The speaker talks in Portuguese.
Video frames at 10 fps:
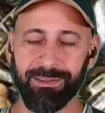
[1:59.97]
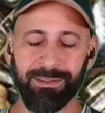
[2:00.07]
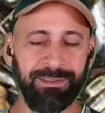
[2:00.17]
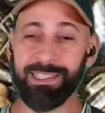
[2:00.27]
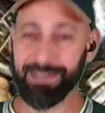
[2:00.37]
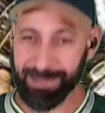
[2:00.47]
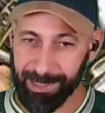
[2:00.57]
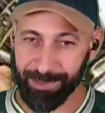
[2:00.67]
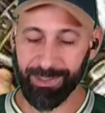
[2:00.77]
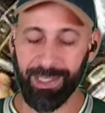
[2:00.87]

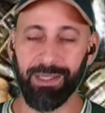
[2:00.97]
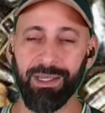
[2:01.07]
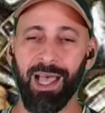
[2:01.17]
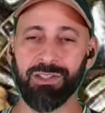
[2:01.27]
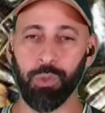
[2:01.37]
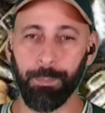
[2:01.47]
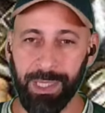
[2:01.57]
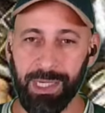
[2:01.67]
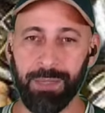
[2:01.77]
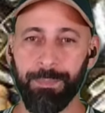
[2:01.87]
esqueceram, né? A
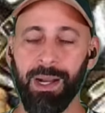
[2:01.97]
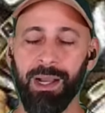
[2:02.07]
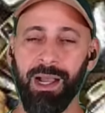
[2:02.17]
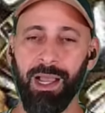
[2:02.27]
soberba, a